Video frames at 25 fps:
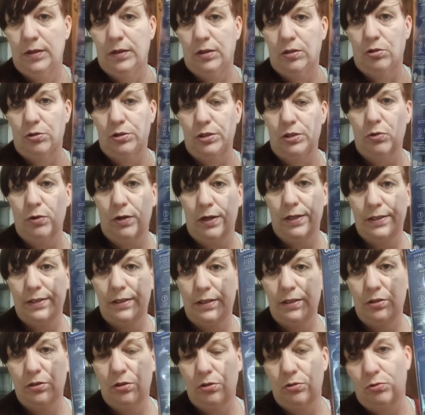Quand il aura
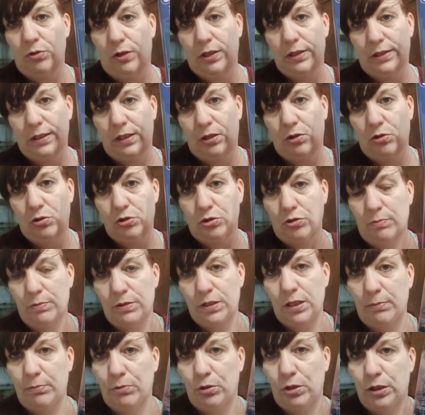6 ans, il aura sa grosse comme
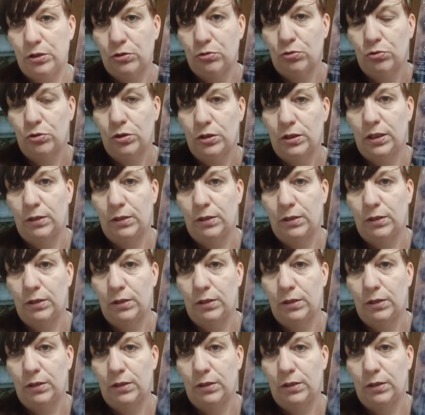ça, mais en attendant,